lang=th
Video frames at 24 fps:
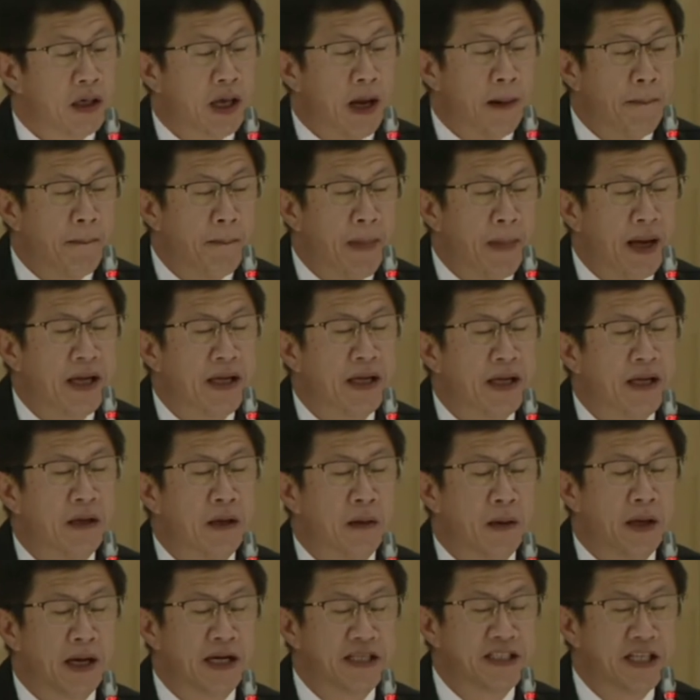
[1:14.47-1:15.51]
ทำไม
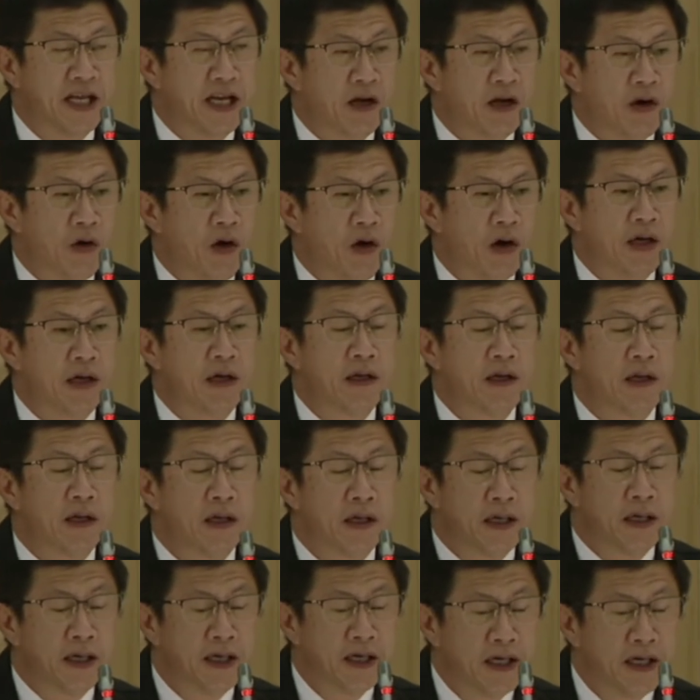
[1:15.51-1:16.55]
เกษตรกร
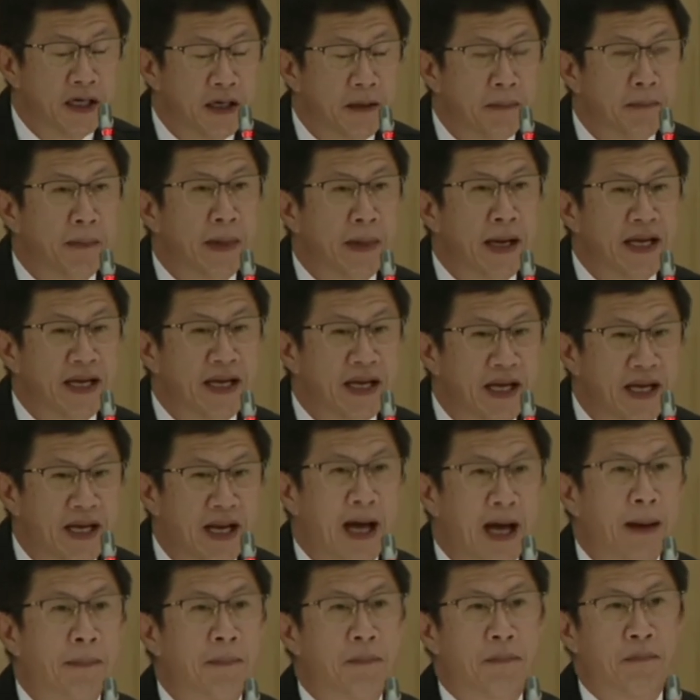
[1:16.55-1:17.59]
ถึงไม่ได้
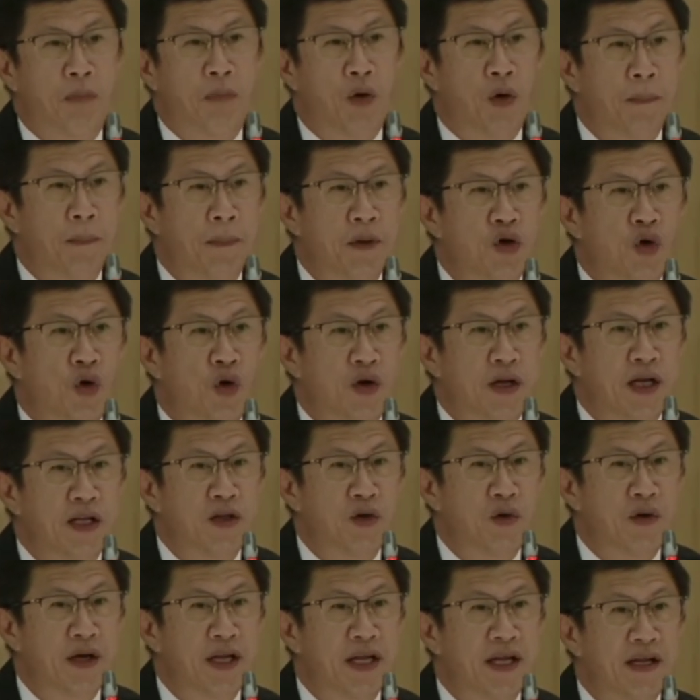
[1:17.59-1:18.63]
รับผลประโยชน์ณ
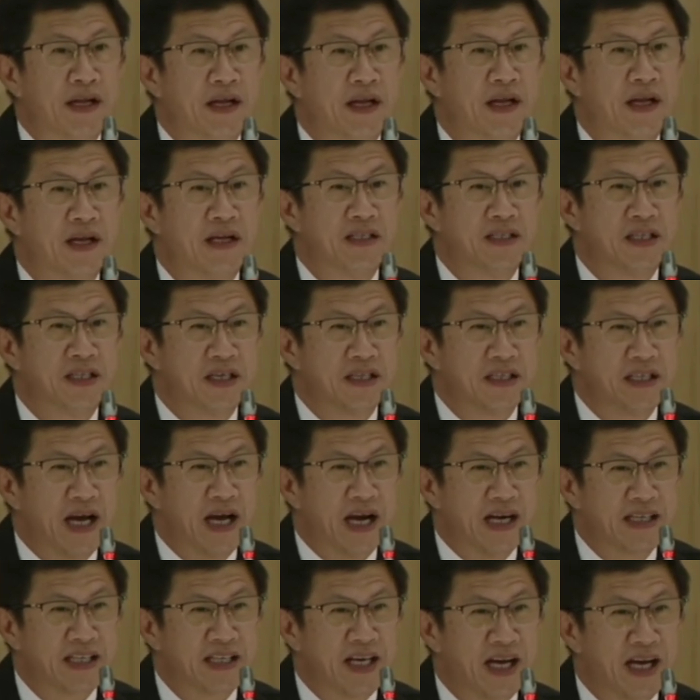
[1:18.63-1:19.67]
ตรงนี้ จึงอ
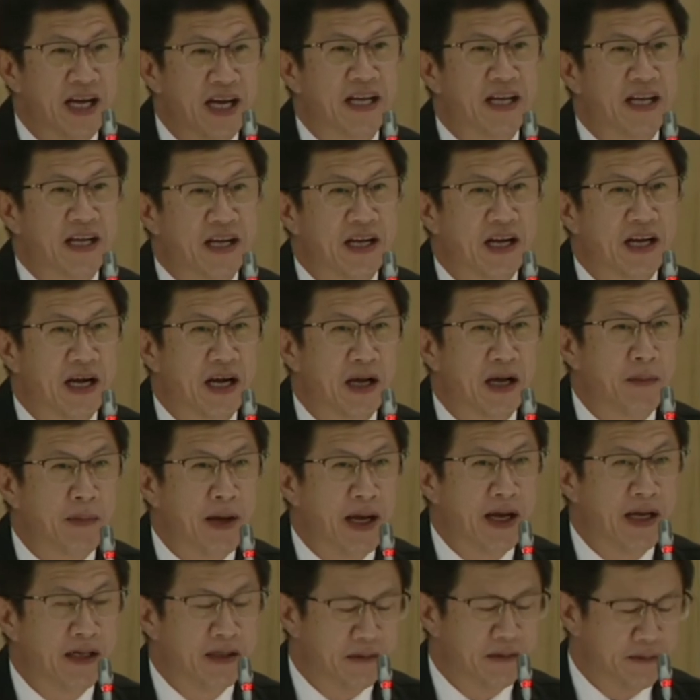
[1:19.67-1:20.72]
ยากจะให้ข้า
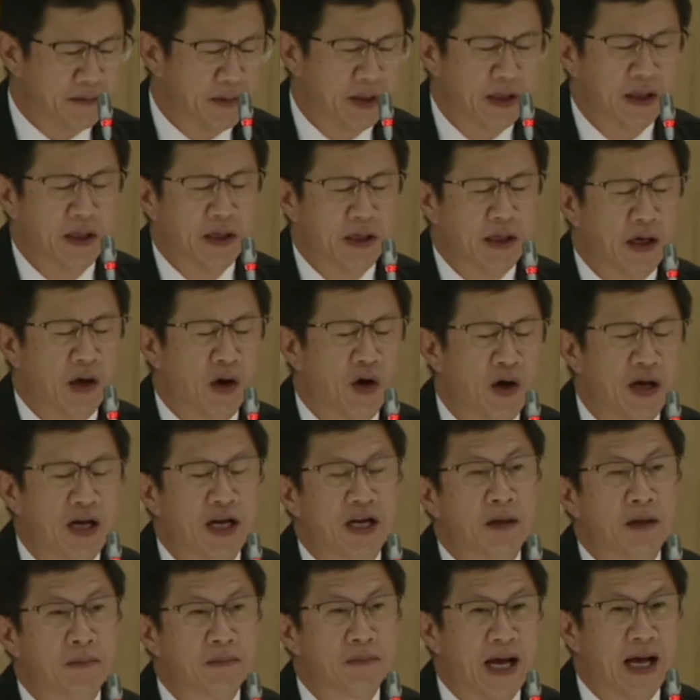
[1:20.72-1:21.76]
การอ้อย
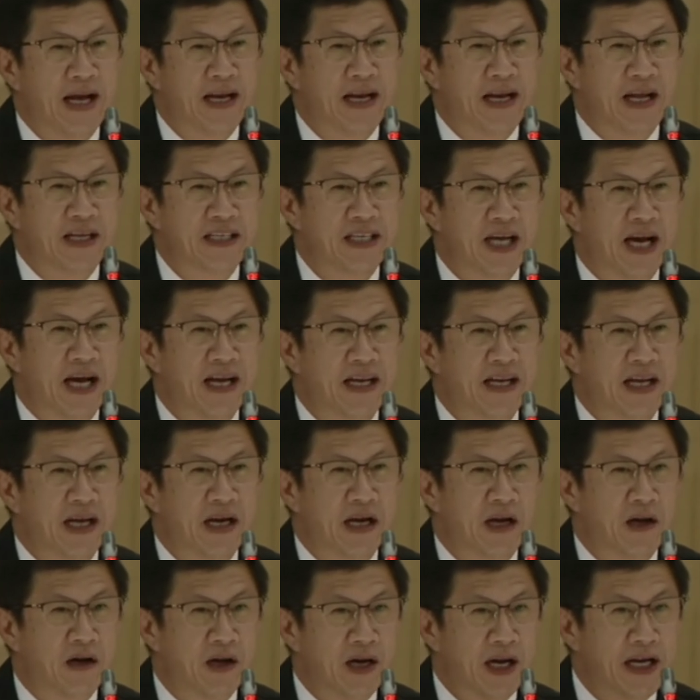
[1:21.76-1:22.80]
และน้ำตาลแห่งชาติเนี่ย
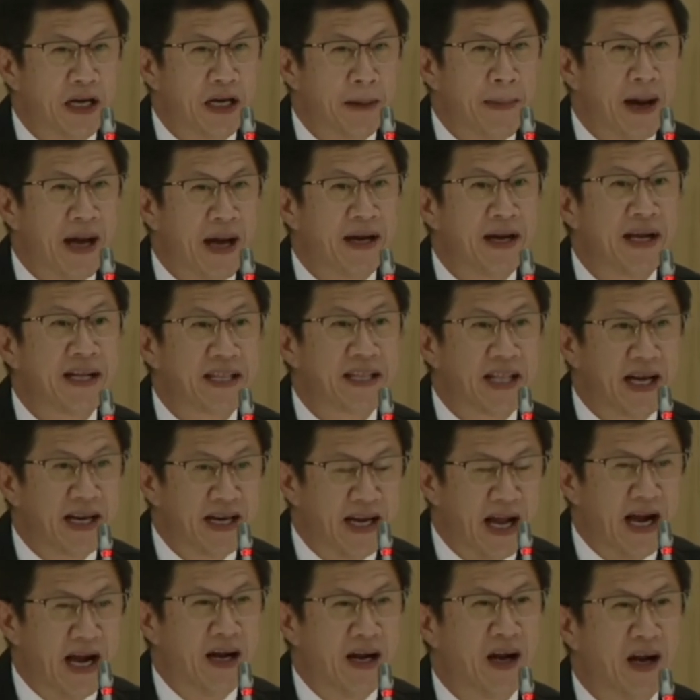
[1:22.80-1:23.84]
แล้วก็รัฐบาลได้ตระ
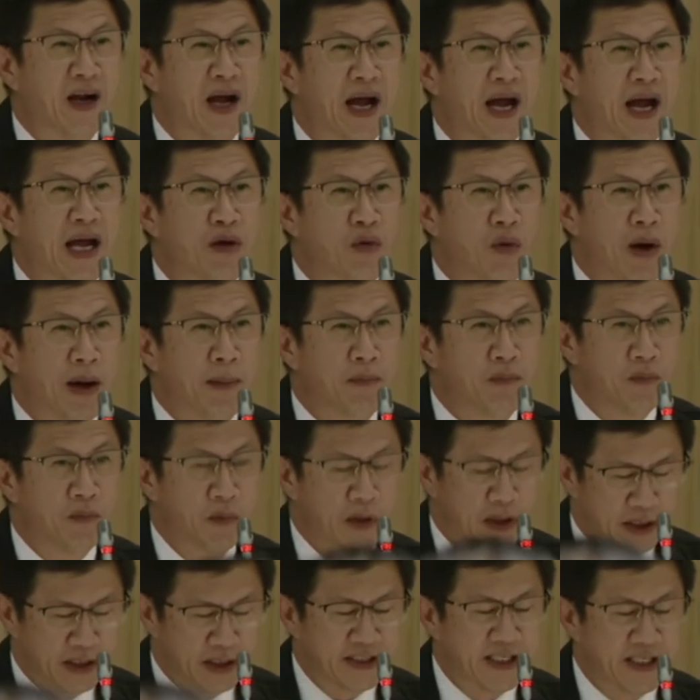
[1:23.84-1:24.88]
หนักแล้วก็ให้ความ
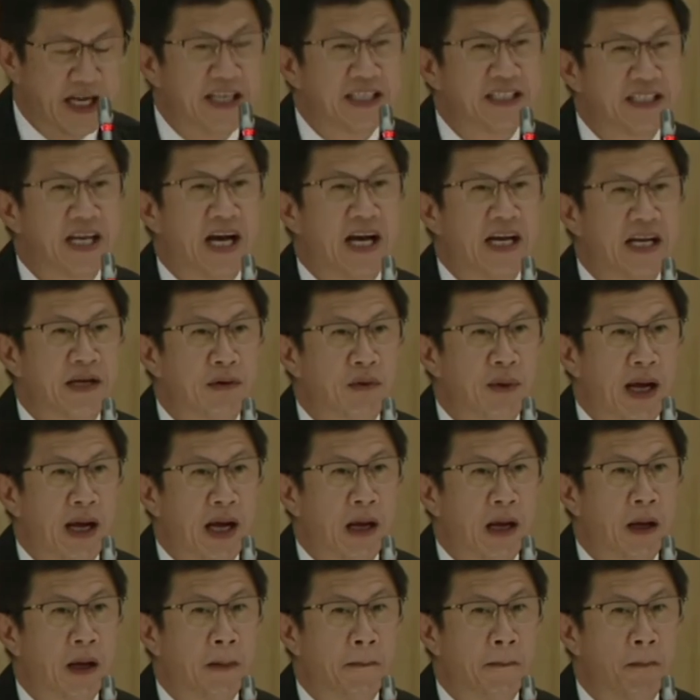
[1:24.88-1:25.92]
ใส่ใจว่า
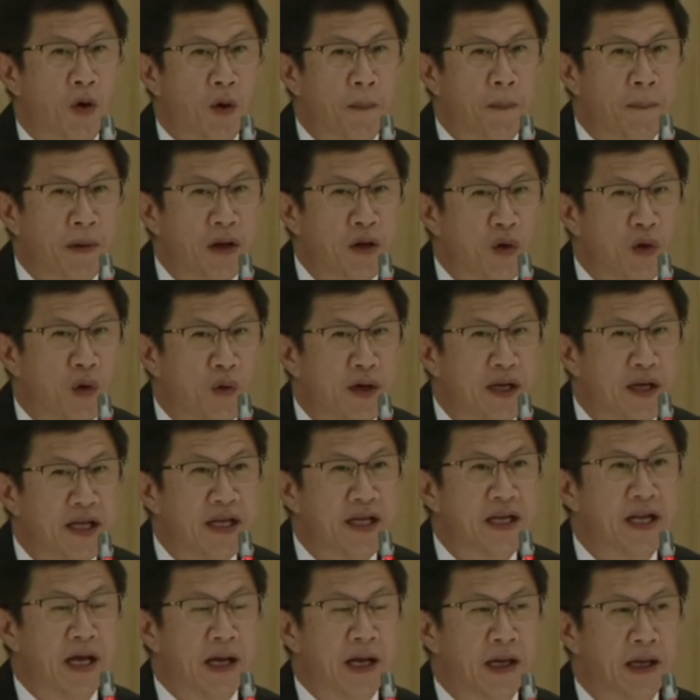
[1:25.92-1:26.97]
ผลประโยชน์
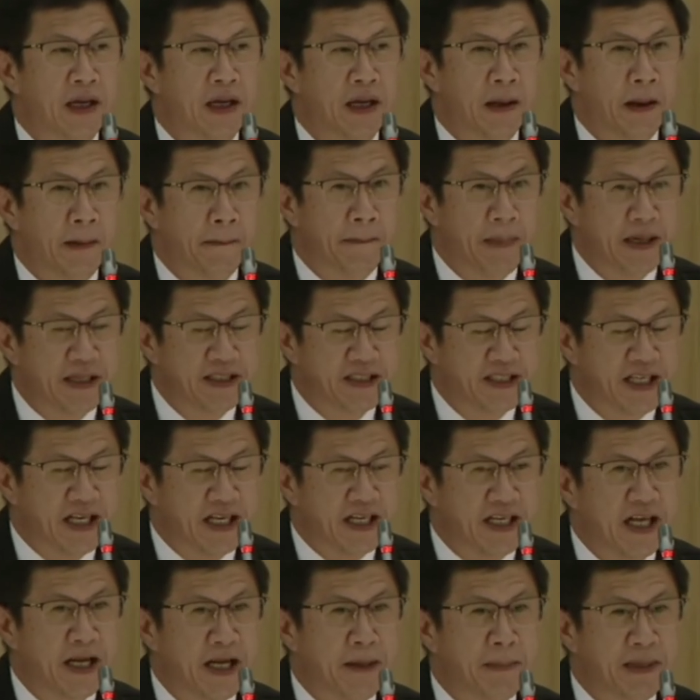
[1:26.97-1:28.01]
นี้เนี่ยเป็นสิ่ง
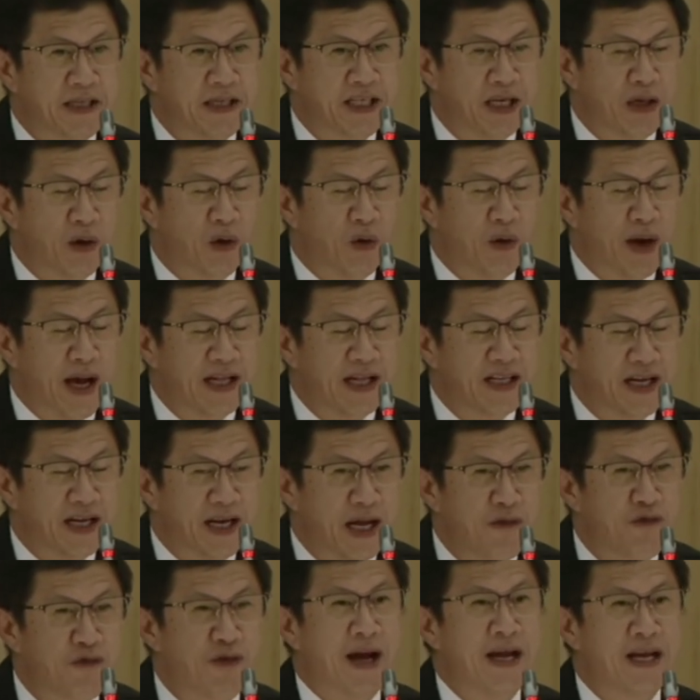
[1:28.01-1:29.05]
ที่ไม่ใช่โรงงานจะ
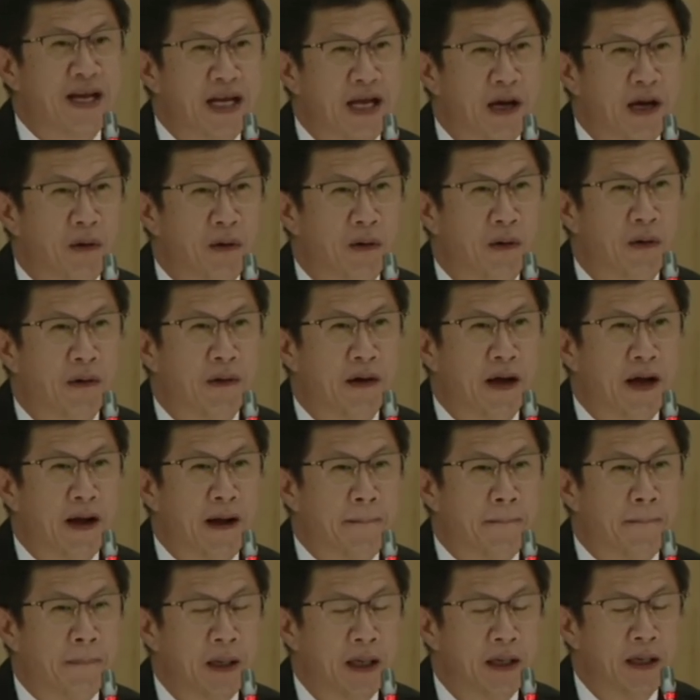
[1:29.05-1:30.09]
ได้ฝ่ายเดียวนะครับ